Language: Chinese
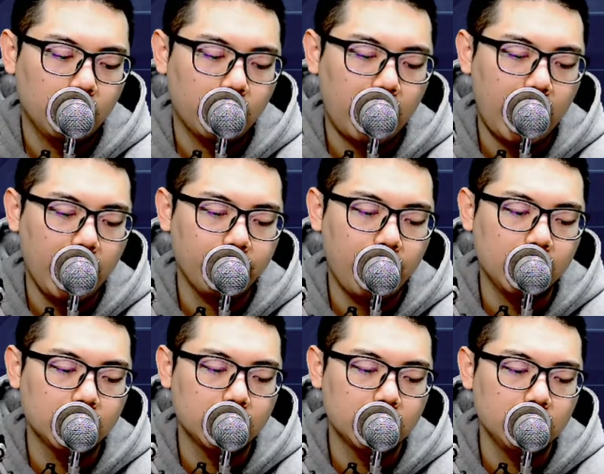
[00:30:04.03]
开
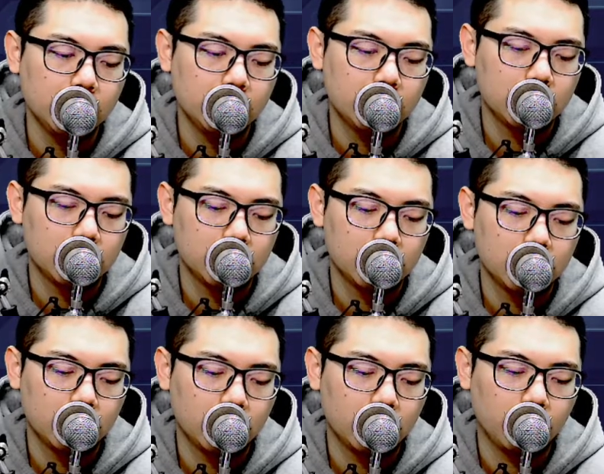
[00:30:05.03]
发金、
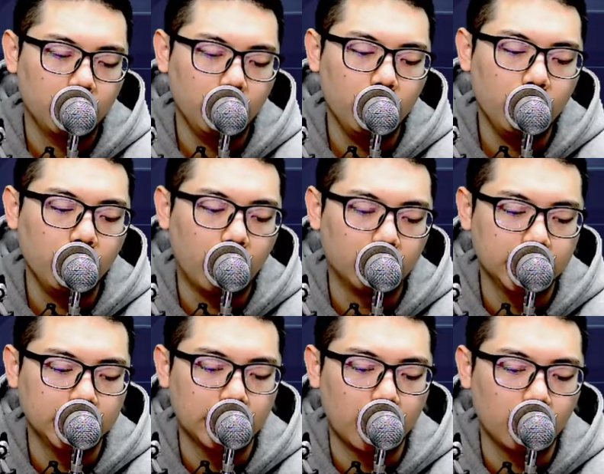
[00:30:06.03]
玉龙，
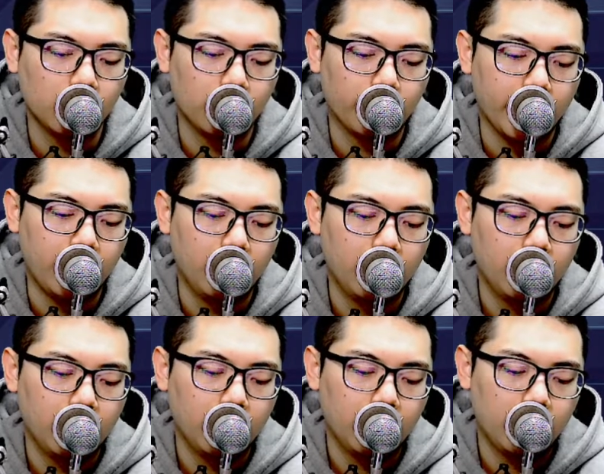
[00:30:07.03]
这也讲过了股票。
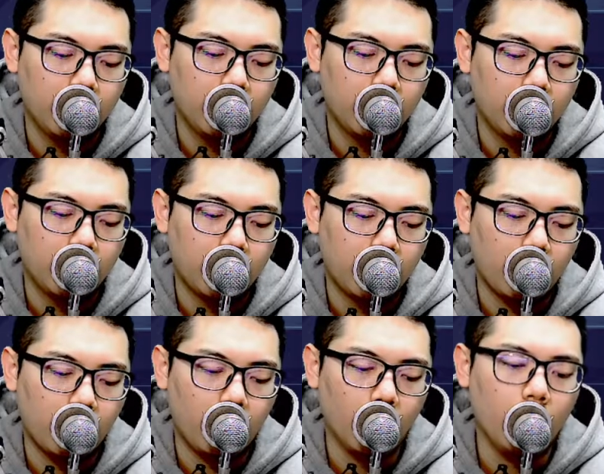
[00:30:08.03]

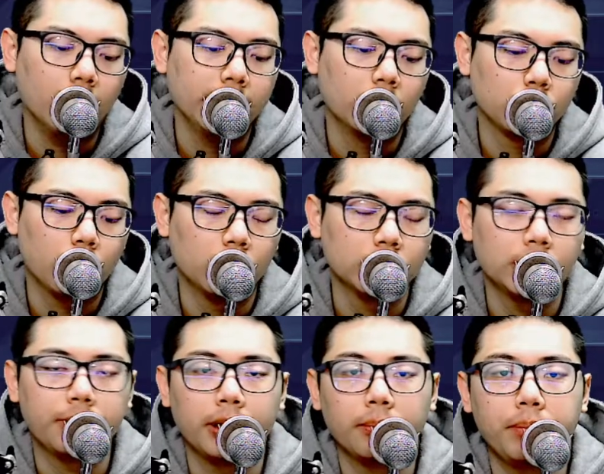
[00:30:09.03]
宏观店我说过，这
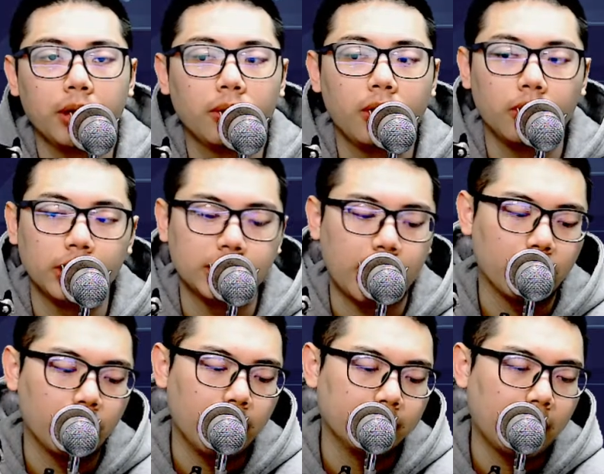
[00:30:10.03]
个并并购题材不
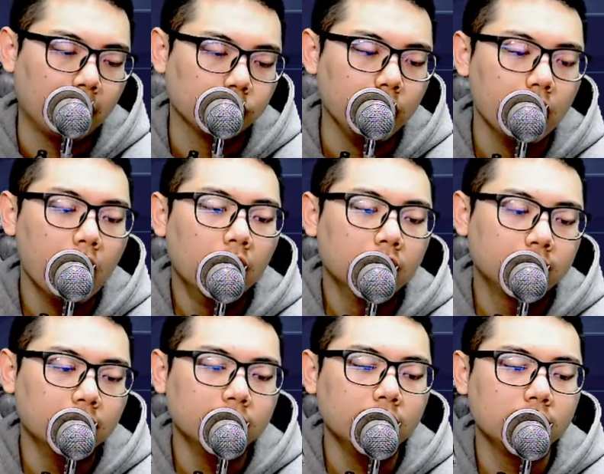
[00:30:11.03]
用看它，所以
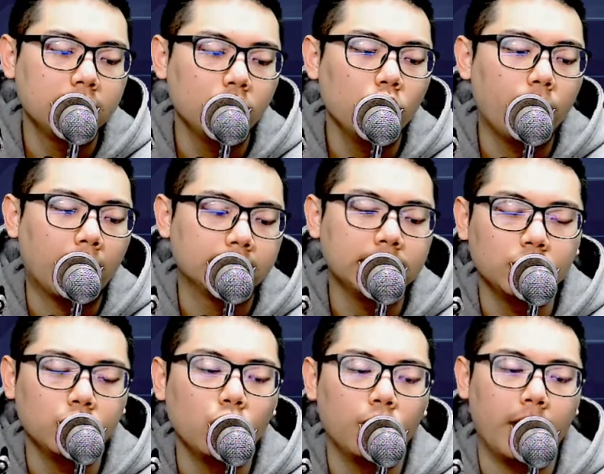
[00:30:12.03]
真正新入榜、之前
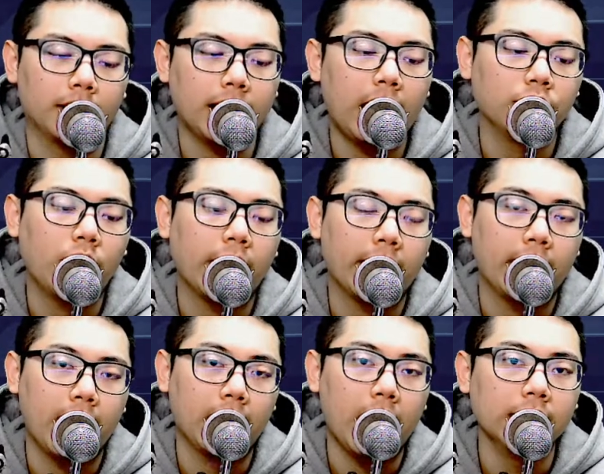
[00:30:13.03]
旧入榜，大家都还可以
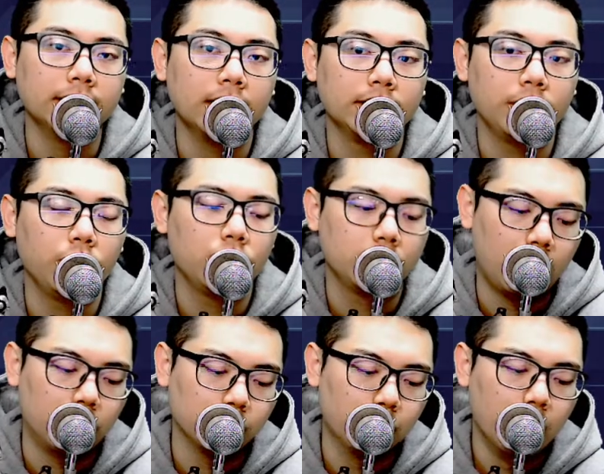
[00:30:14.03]
看，按照纪律去
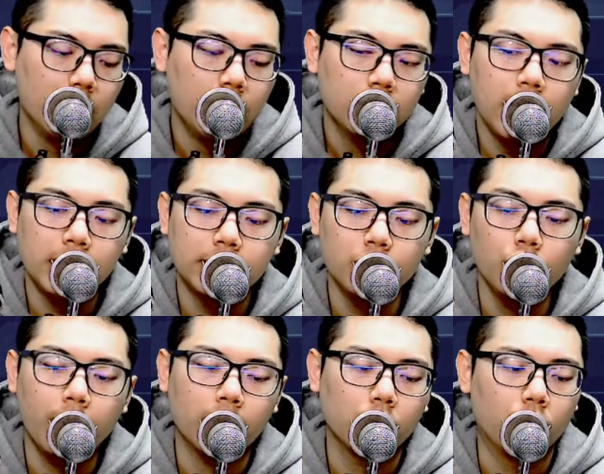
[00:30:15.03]
操作。那新入
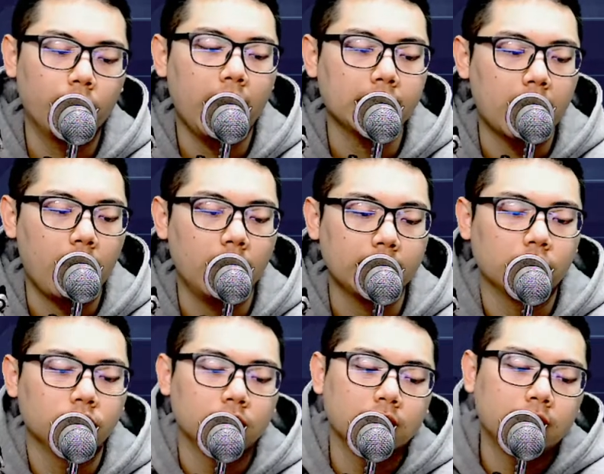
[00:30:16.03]
榜的股票来讲的话，大
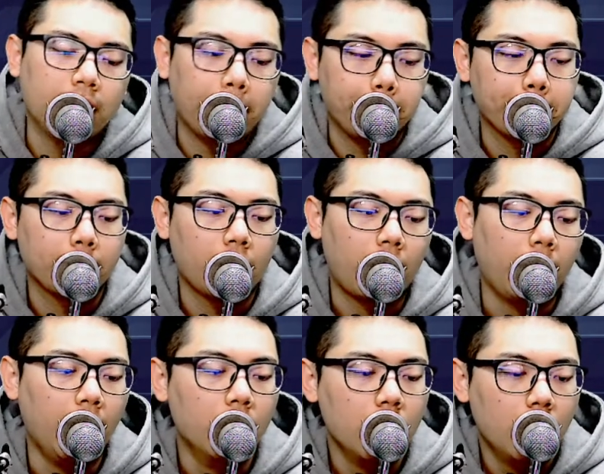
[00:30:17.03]
概就这几档，好不好？